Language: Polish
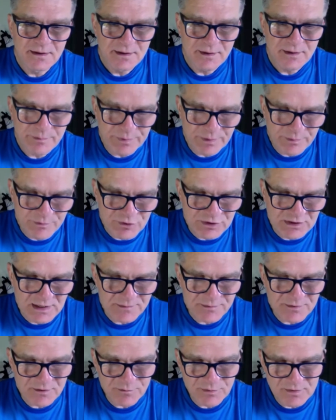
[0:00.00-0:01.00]
Pomyślałem
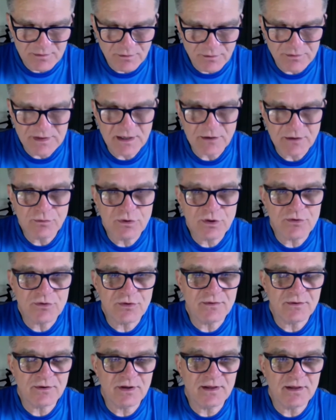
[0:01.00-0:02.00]
sobie, skontaktuję się
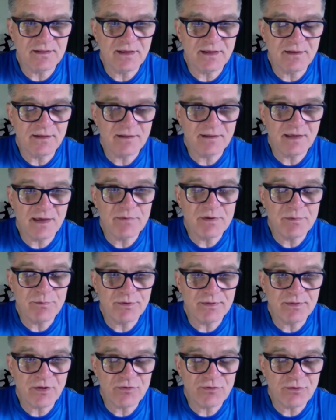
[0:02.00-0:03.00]
z organizacjami
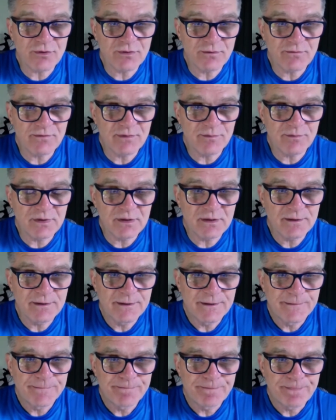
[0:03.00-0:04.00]
pozarządowymi,
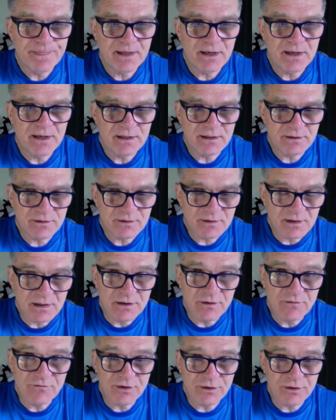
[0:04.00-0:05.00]
e,
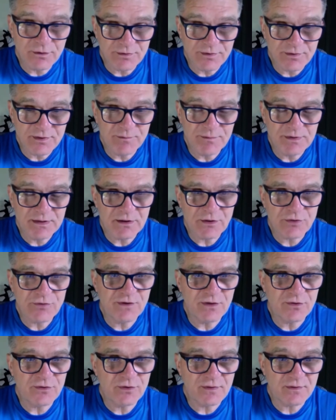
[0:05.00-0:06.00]
wiodącymi na
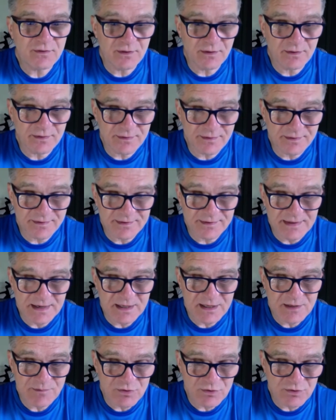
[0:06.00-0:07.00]
świecie, z, z
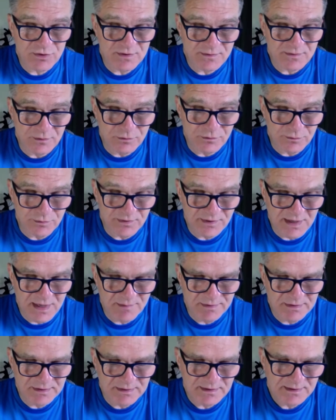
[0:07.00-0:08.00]
jakimiś
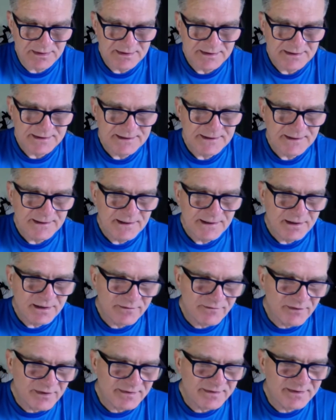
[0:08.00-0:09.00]
instytucjami. No
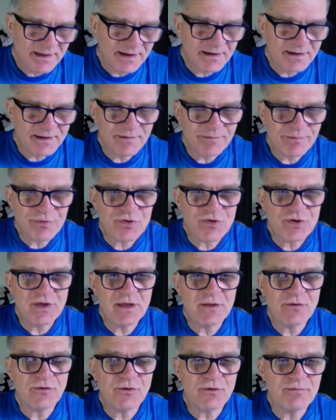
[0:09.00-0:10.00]
więc tak e,
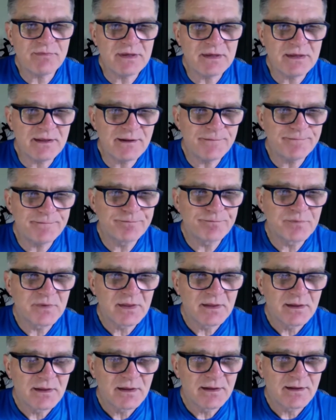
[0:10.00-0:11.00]
przyjęto mnie
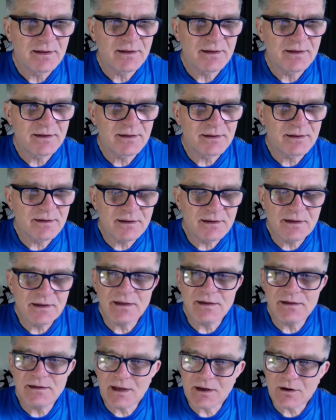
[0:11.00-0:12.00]
e,
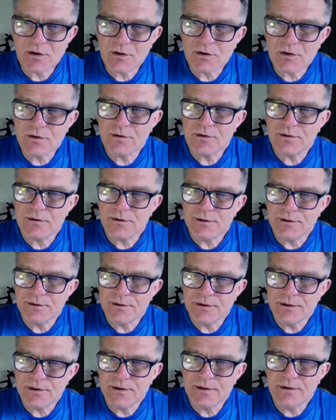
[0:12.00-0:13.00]
jako
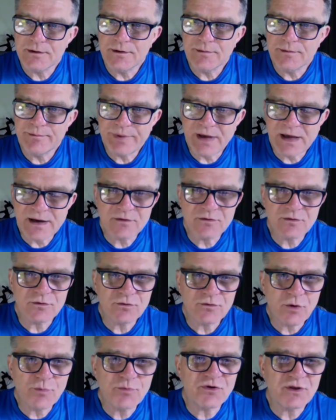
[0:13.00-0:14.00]
bardzo
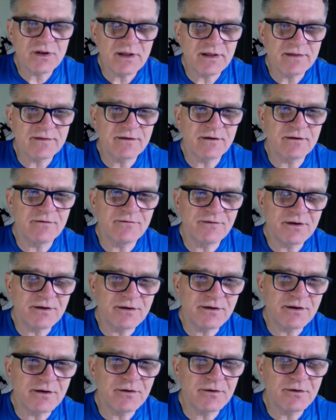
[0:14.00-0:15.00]
dobrze
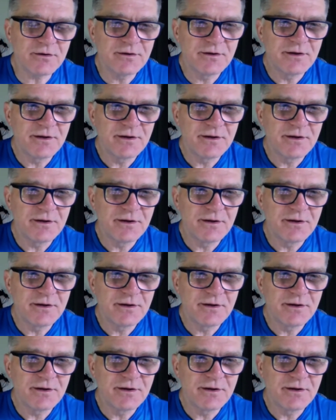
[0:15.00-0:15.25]
nastanowionego